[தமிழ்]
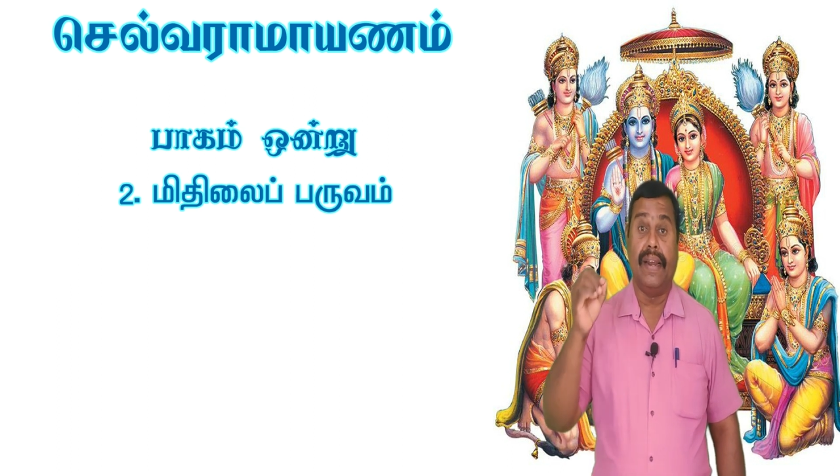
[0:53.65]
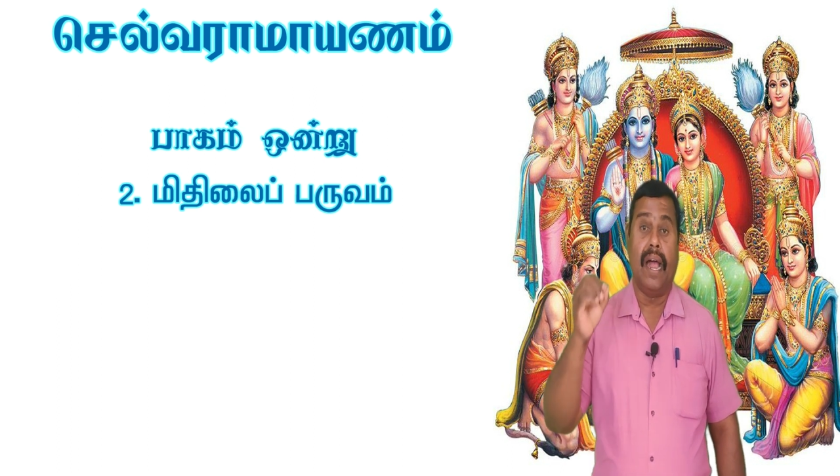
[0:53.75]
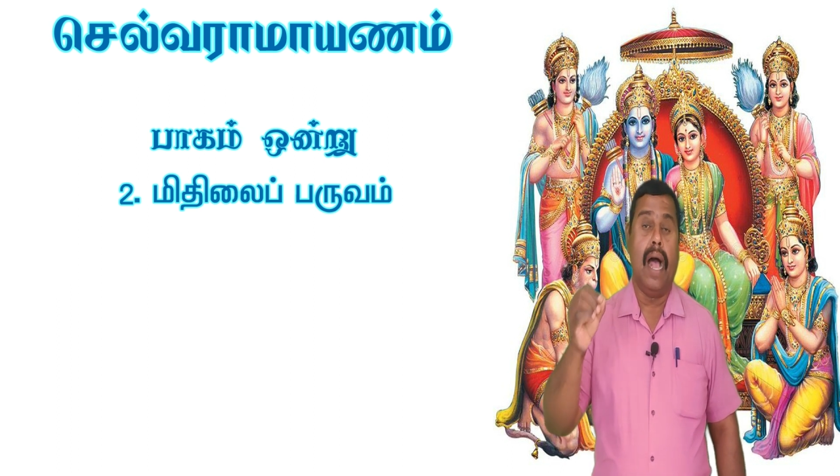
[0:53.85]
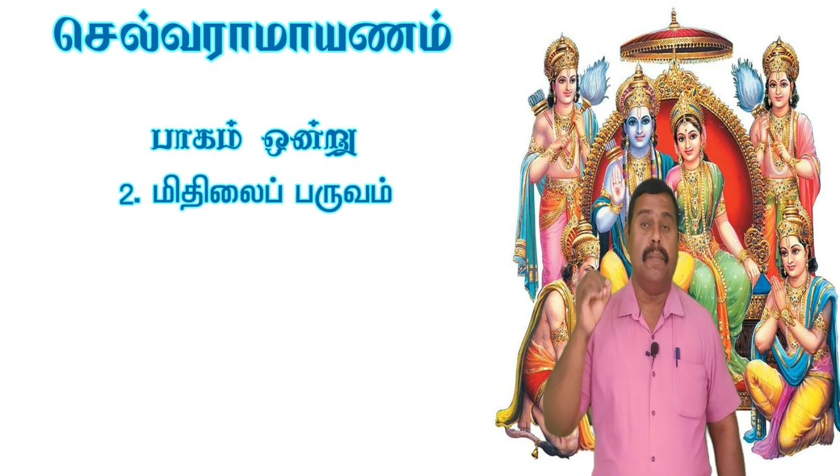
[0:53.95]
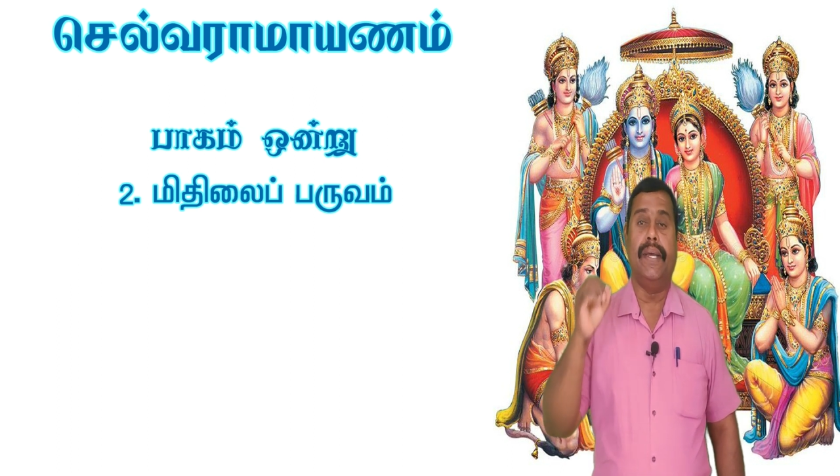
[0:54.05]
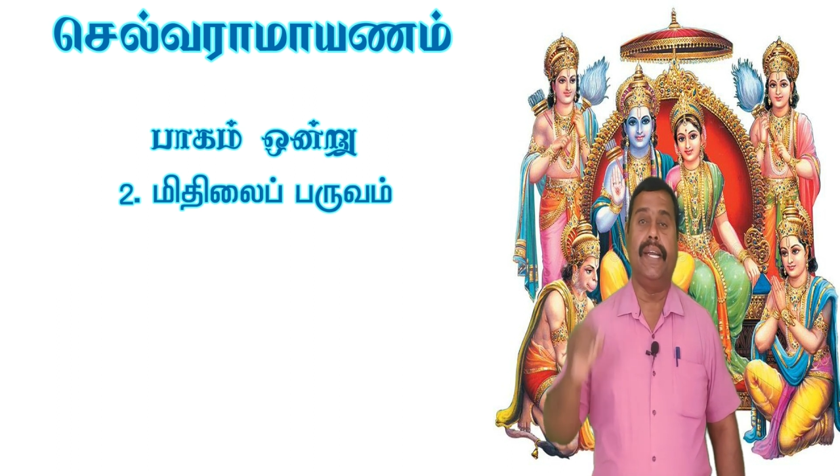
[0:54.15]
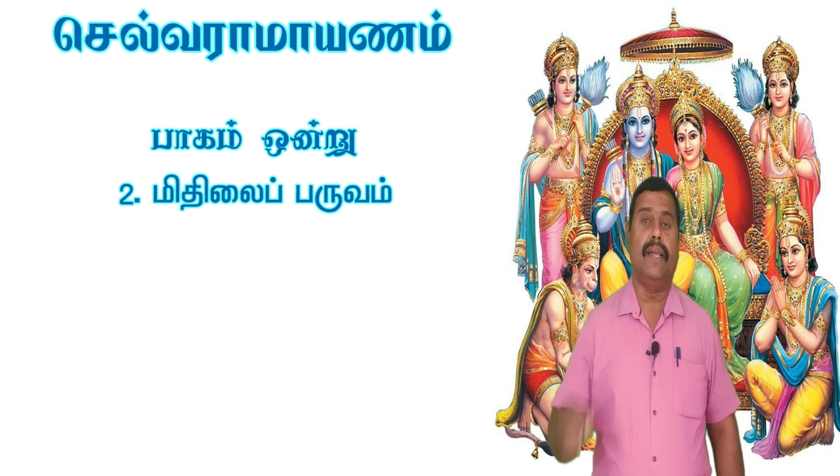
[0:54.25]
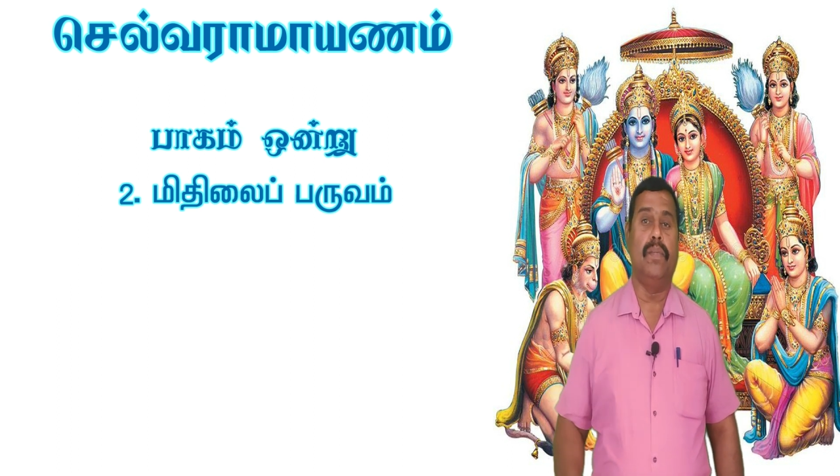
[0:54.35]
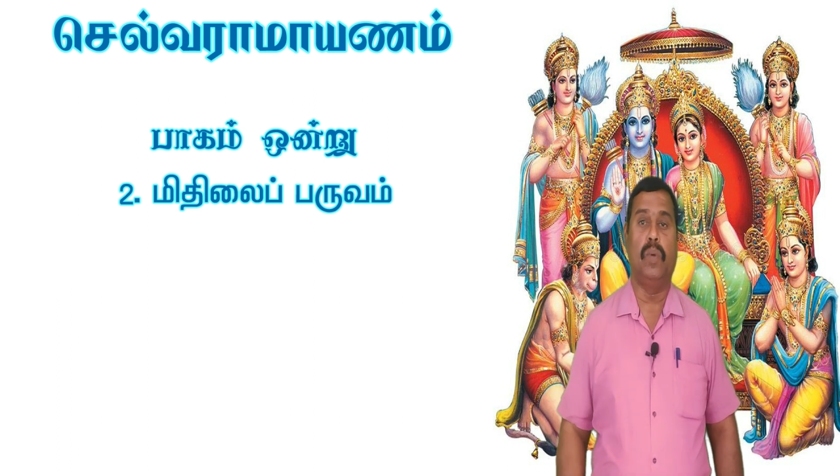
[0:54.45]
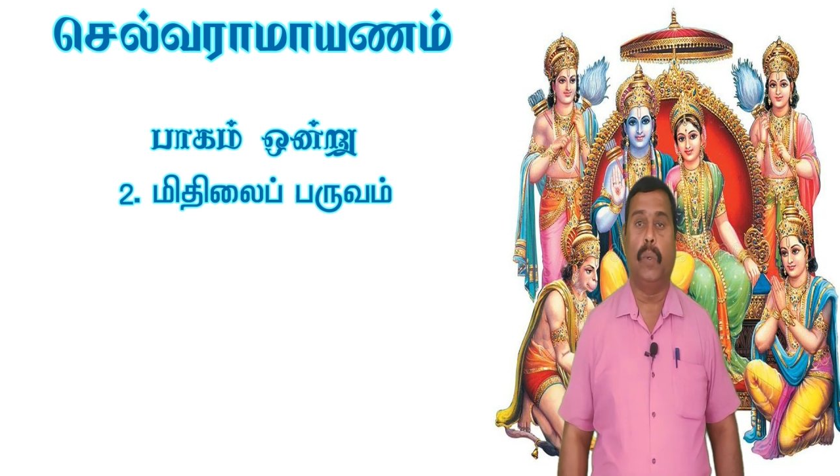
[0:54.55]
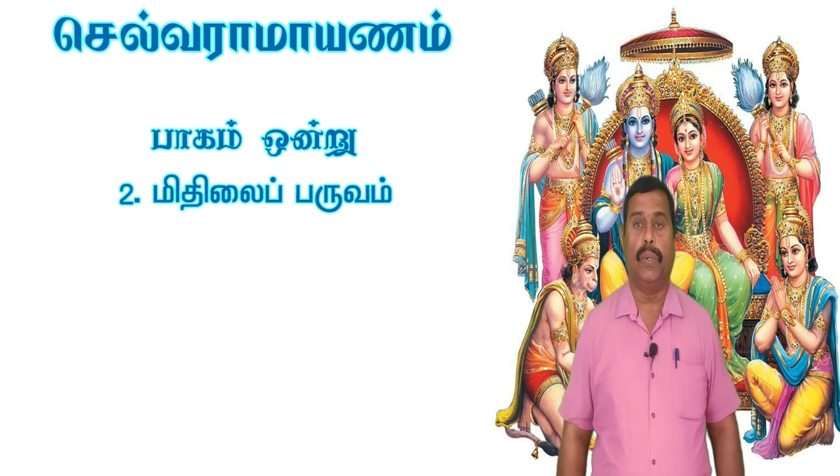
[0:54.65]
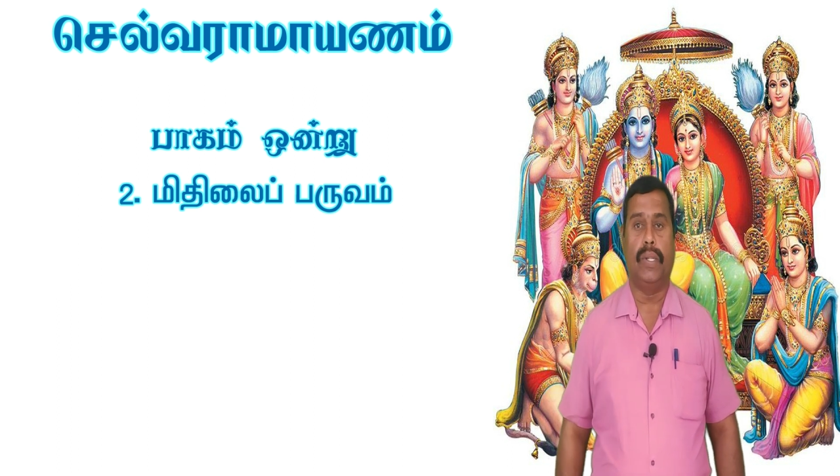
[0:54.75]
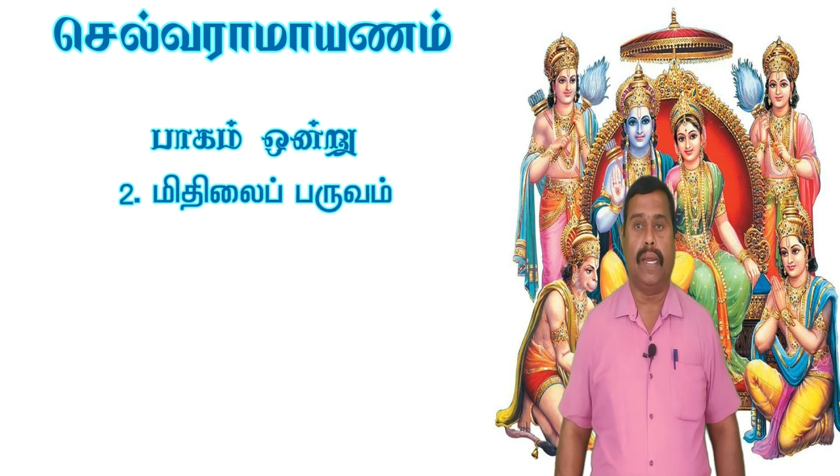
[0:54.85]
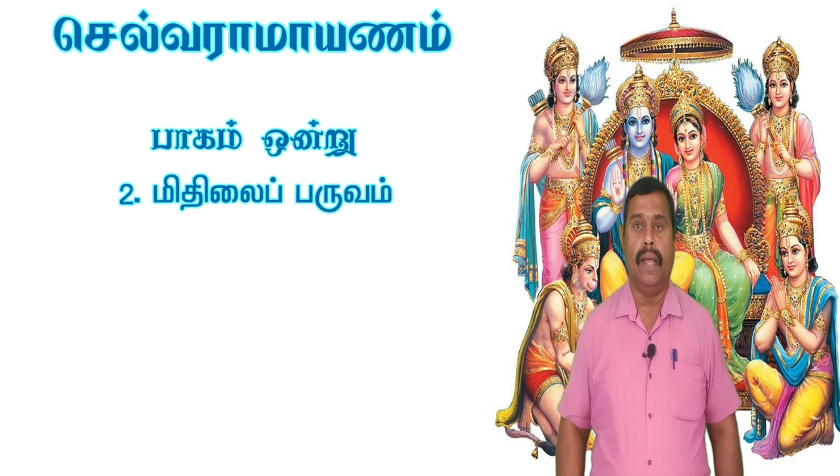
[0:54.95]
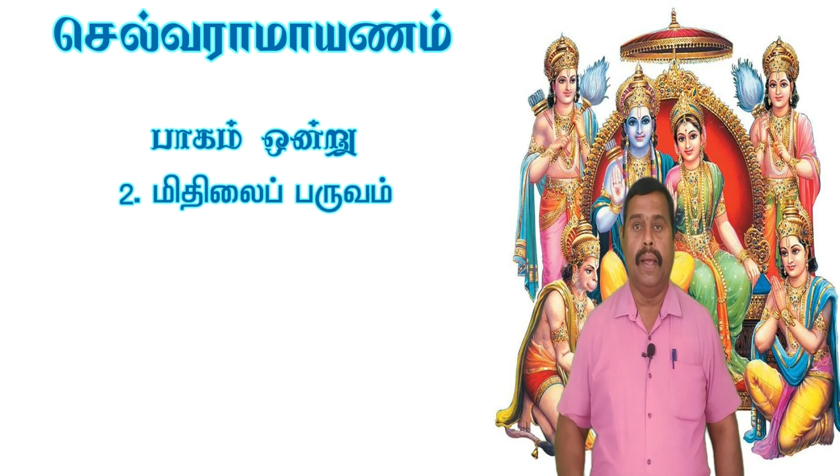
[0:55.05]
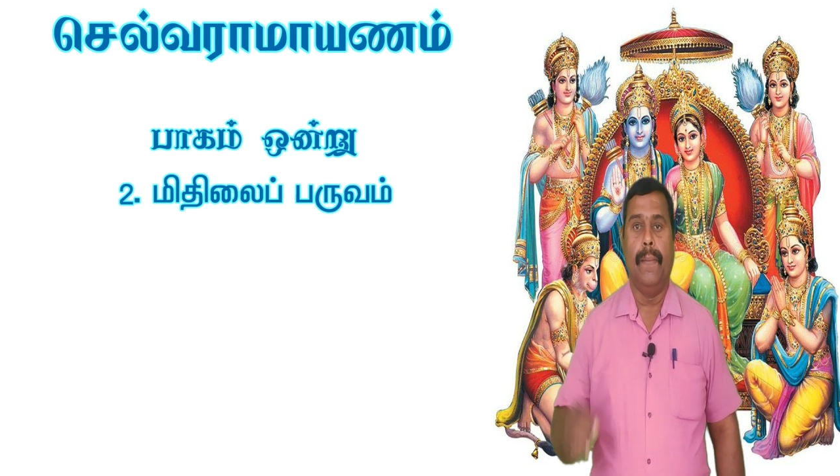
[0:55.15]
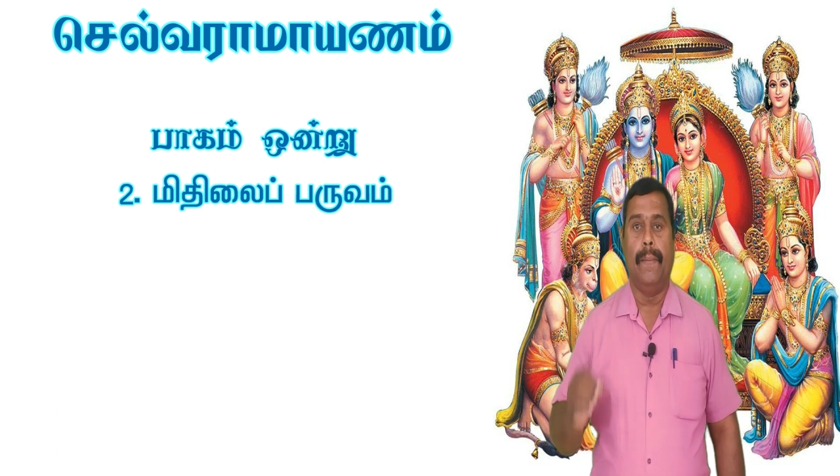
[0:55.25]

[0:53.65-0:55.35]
ராமனிடம் கூறுதல்